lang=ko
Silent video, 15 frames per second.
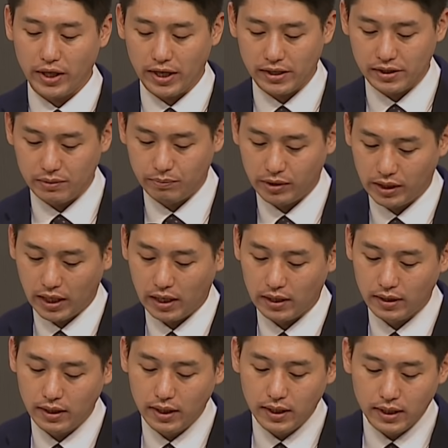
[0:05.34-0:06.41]
내리십니다.
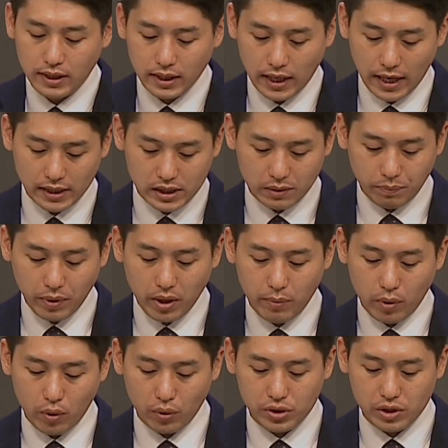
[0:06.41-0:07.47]
각
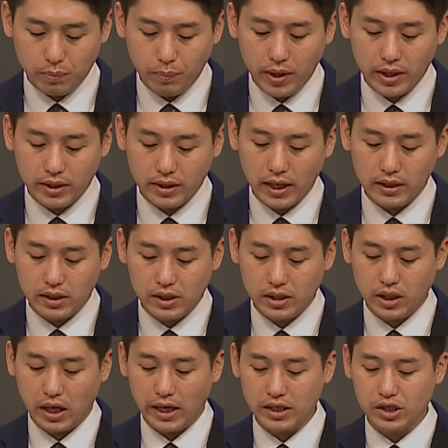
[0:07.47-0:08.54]
지파별로 지팡이를
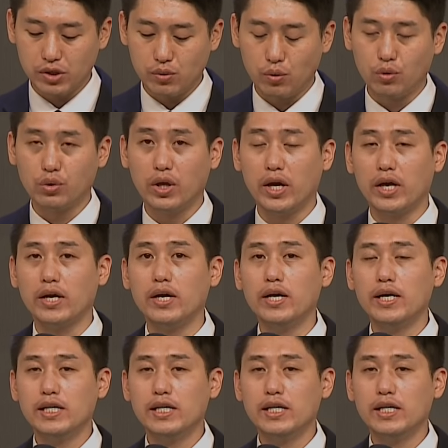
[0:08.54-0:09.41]
하나씩 가지고 오되